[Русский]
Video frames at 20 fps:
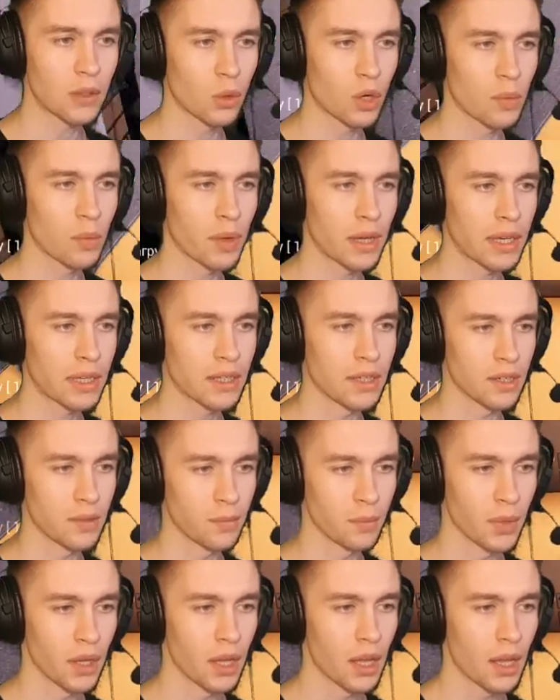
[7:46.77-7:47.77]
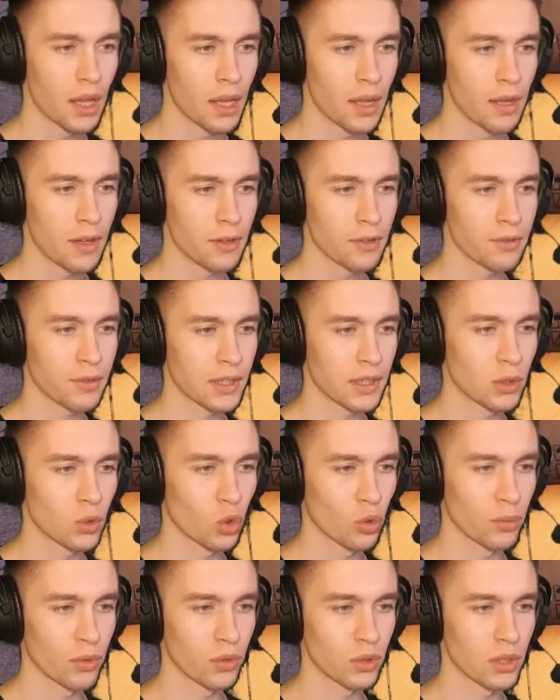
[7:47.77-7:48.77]
которая по играм
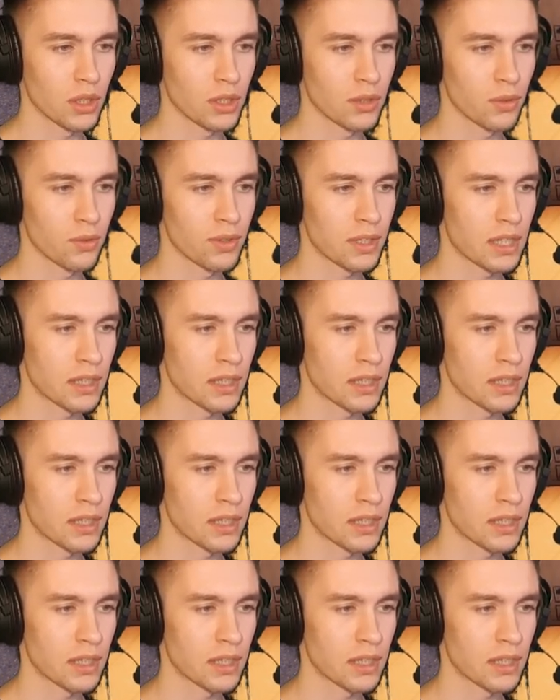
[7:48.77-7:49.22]
фандоме, вот эти